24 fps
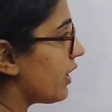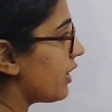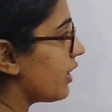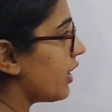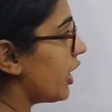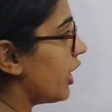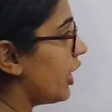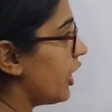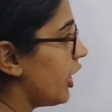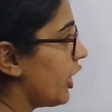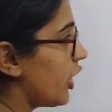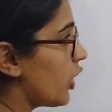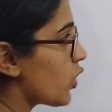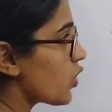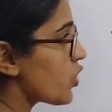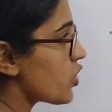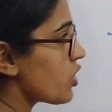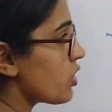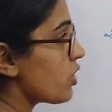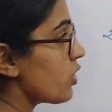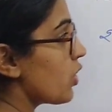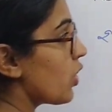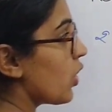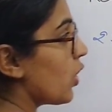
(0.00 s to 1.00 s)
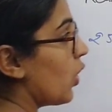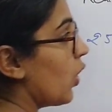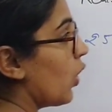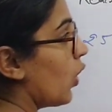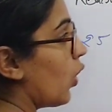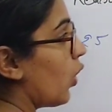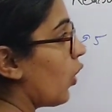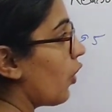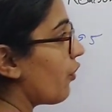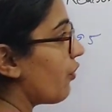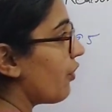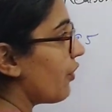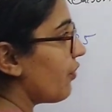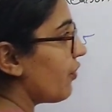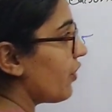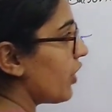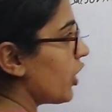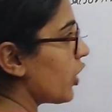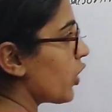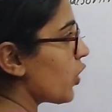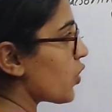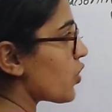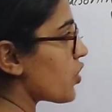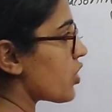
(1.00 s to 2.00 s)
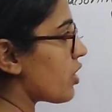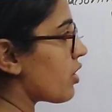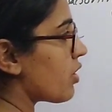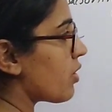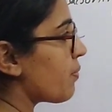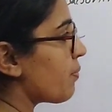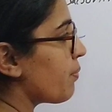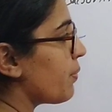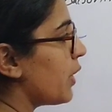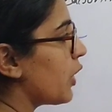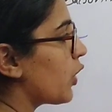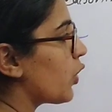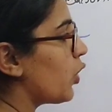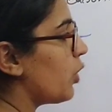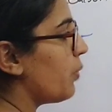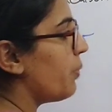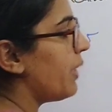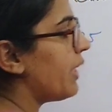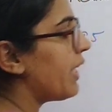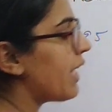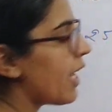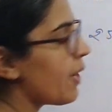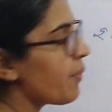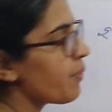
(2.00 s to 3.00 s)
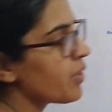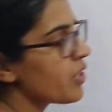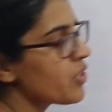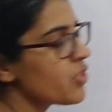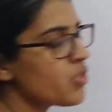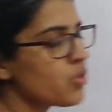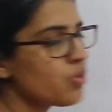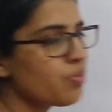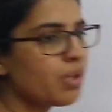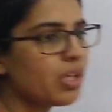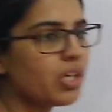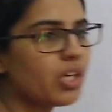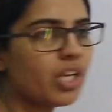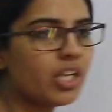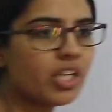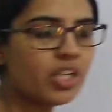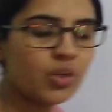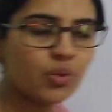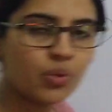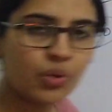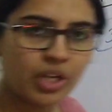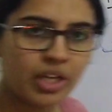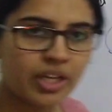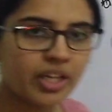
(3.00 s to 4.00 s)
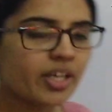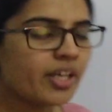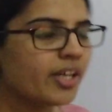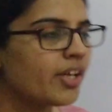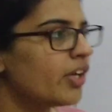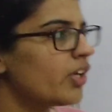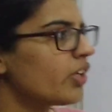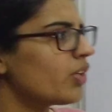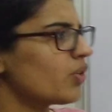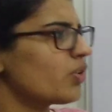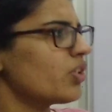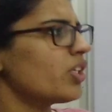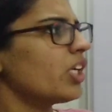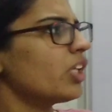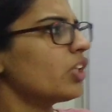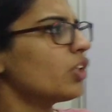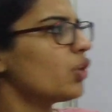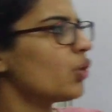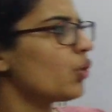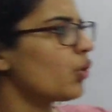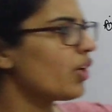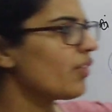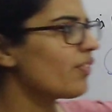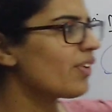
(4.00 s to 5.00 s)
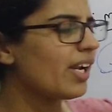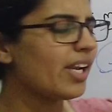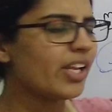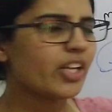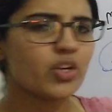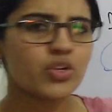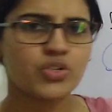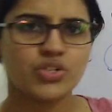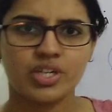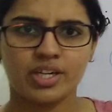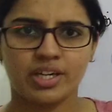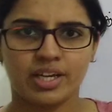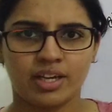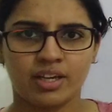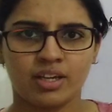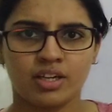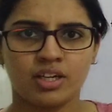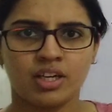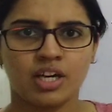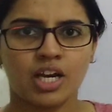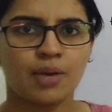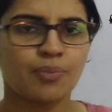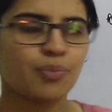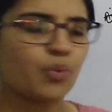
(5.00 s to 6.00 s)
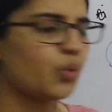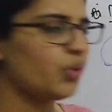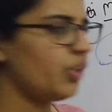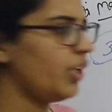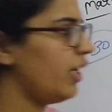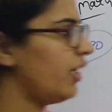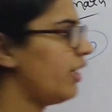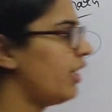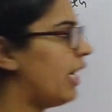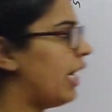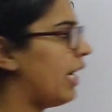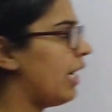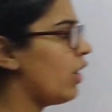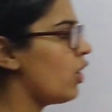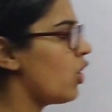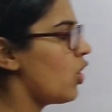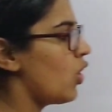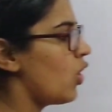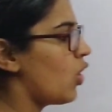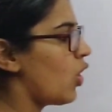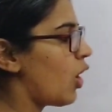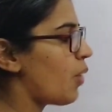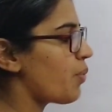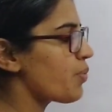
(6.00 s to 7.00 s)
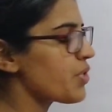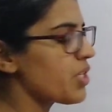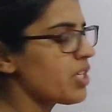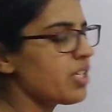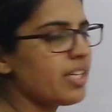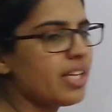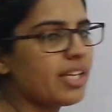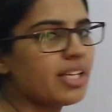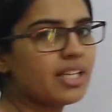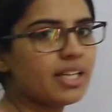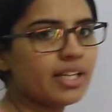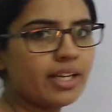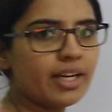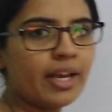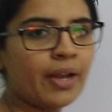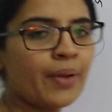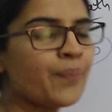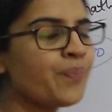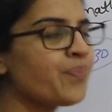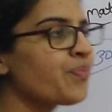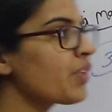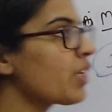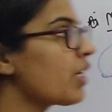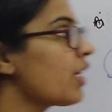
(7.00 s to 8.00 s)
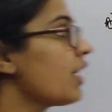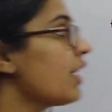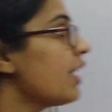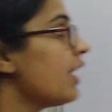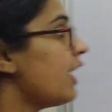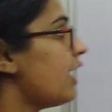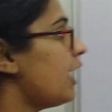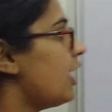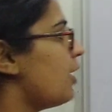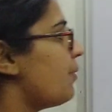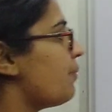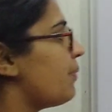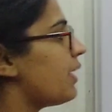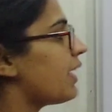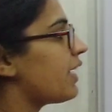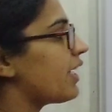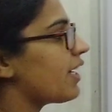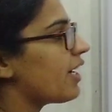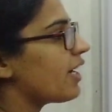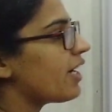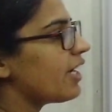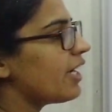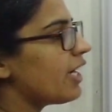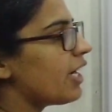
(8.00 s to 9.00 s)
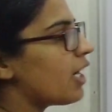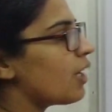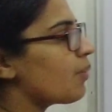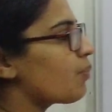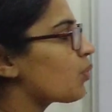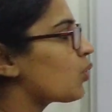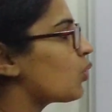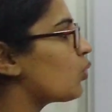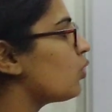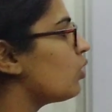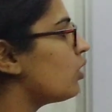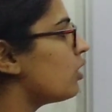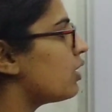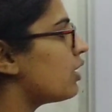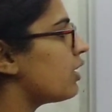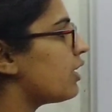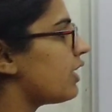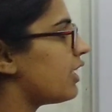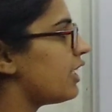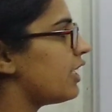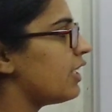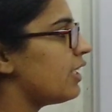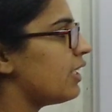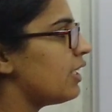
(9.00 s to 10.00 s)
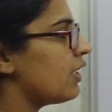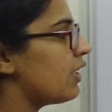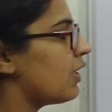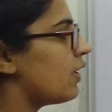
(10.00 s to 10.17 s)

थर्टी क्वेश्चन और फिफ्टीन क्वेश्चन बिल्कुल भी टाइम कंज्यूमिंग नहीं होंगे क्योंकि ये थ्योरी वाले क्वेश्चन है आपको देखना है ऑप्शन टिक करना है इनमें क्या है आपको इन